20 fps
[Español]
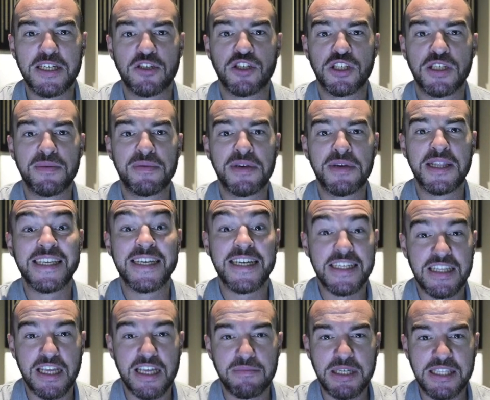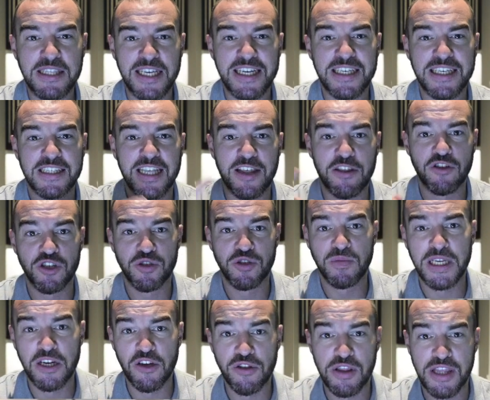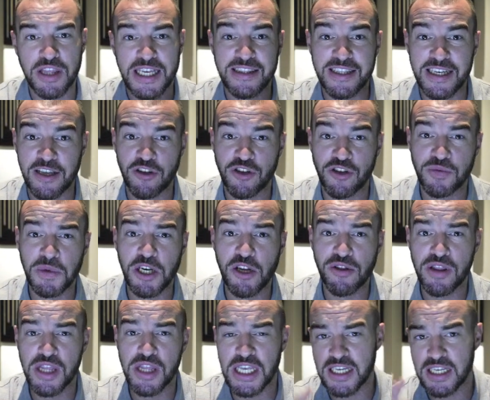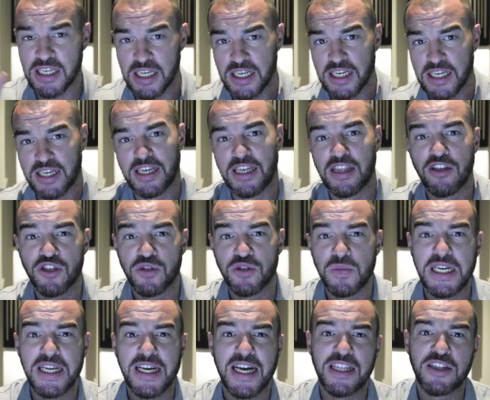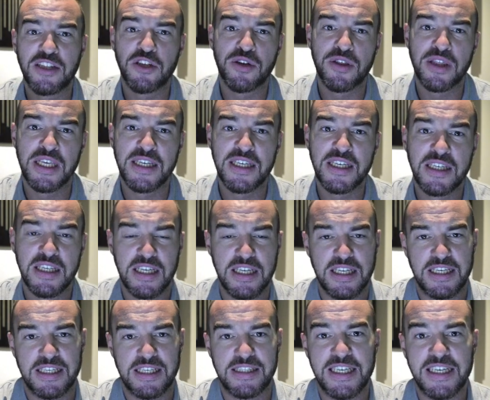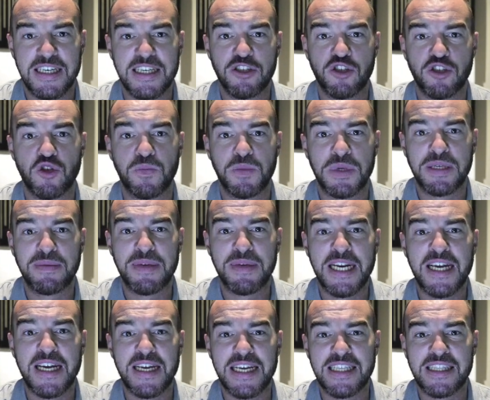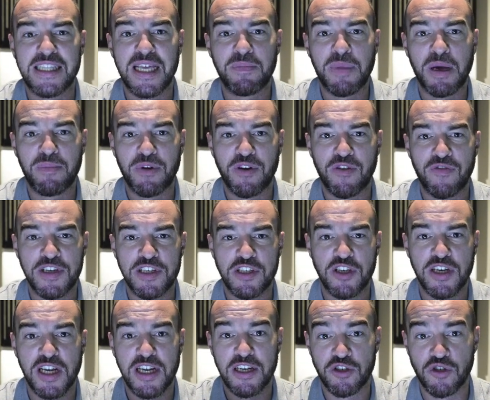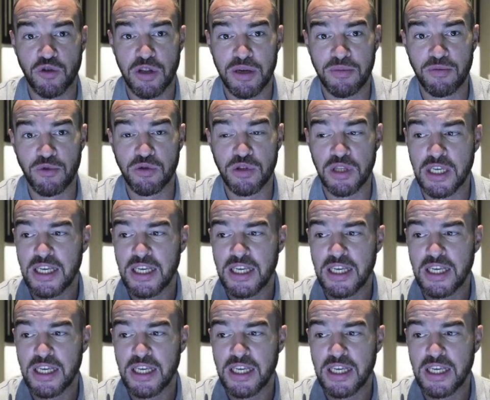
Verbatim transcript: nos lleva directamente hasta 2011. Entre 2011 y 2014 tiene su primera etapa profesional. Su debut